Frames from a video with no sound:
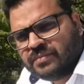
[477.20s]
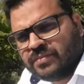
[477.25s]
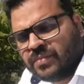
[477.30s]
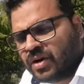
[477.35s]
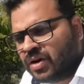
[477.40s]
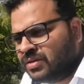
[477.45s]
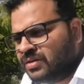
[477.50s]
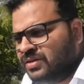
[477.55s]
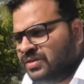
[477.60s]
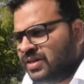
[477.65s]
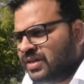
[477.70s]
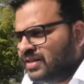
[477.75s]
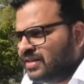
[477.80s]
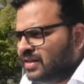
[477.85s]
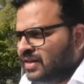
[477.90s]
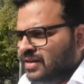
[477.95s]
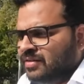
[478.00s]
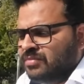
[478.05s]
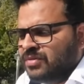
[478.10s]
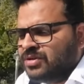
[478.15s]
बहुत ही
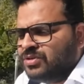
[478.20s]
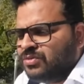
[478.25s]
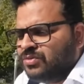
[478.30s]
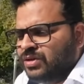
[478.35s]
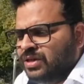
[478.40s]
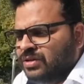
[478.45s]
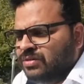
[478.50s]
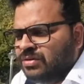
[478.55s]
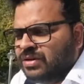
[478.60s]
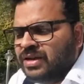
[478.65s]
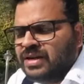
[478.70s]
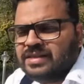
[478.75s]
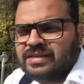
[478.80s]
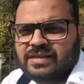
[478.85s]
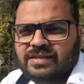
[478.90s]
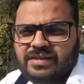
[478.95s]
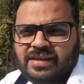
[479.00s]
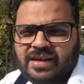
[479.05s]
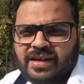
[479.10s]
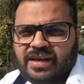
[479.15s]
शानदार है मसूरी तो एक
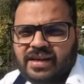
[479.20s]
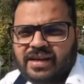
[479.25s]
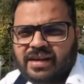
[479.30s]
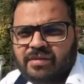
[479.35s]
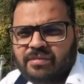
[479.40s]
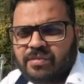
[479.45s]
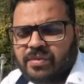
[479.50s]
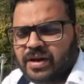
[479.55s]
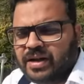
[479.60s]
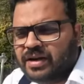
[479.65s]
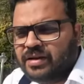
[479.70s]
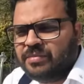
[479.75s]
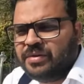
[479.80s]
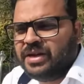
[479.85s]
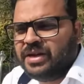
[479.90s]
ऐसा जगह है आप बारह